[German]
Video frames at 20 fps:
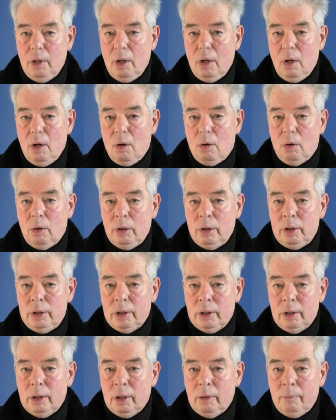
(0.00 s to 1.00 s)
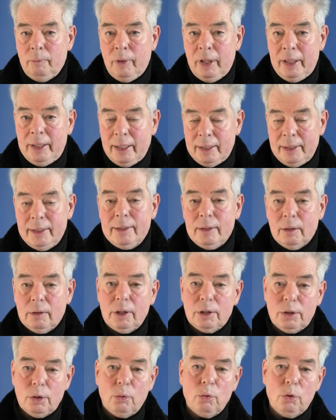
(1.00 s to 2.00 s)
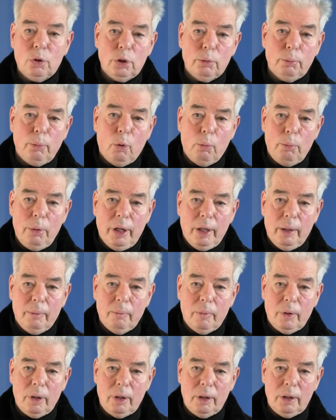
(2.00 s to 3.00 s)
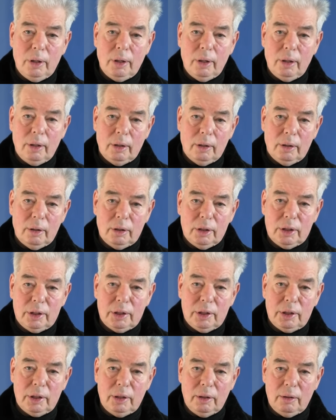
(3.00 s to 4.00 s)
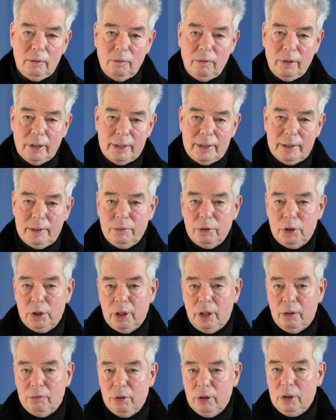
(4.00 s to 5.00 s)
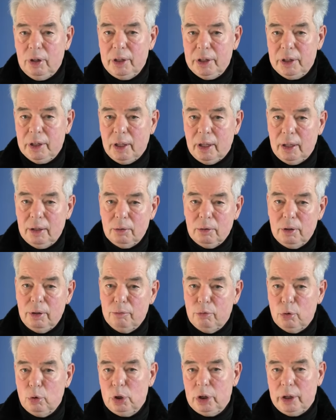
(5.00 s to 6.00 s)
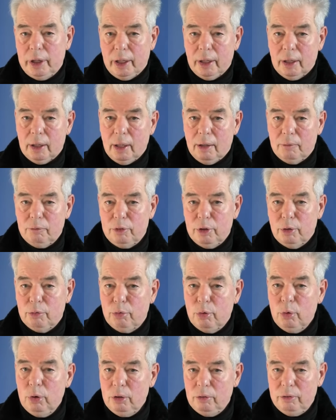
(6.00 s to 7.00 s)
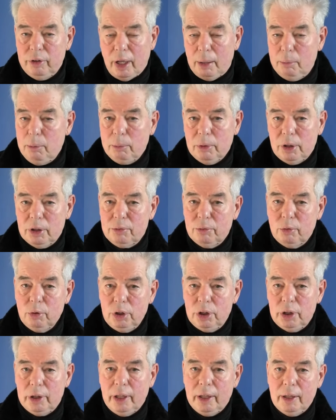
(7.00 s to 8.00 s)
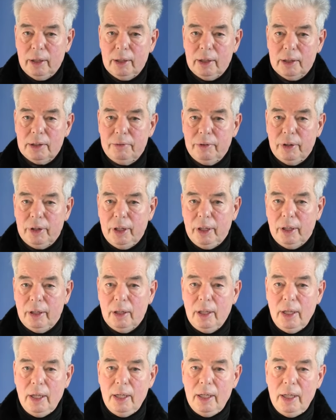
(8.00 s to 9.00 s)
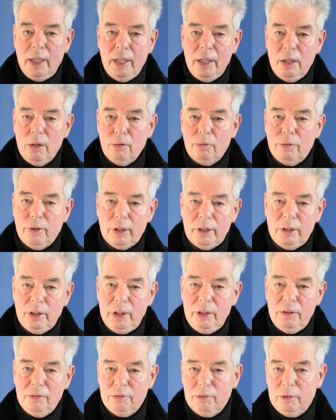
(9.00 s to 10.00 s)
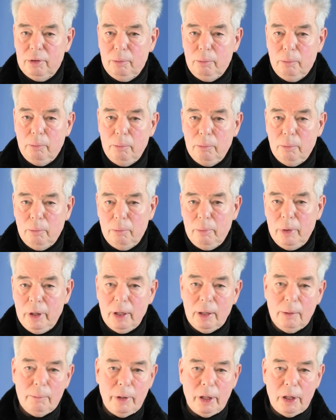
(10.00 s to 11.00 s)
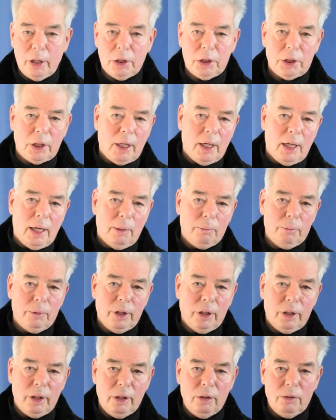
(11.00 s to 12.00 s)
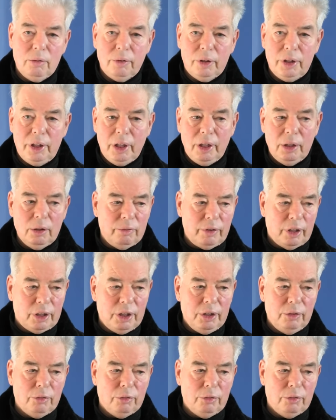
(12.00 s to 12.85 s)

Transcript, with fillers: Und ähm, das ist auch das große Problem, äh, was zwischen der Wirklichkeit und dem Wunschdenken klappt. Wir, wir haben immer das Wunschdenken, dass wir den innovativen Mittelmanager haben, den innov die innovative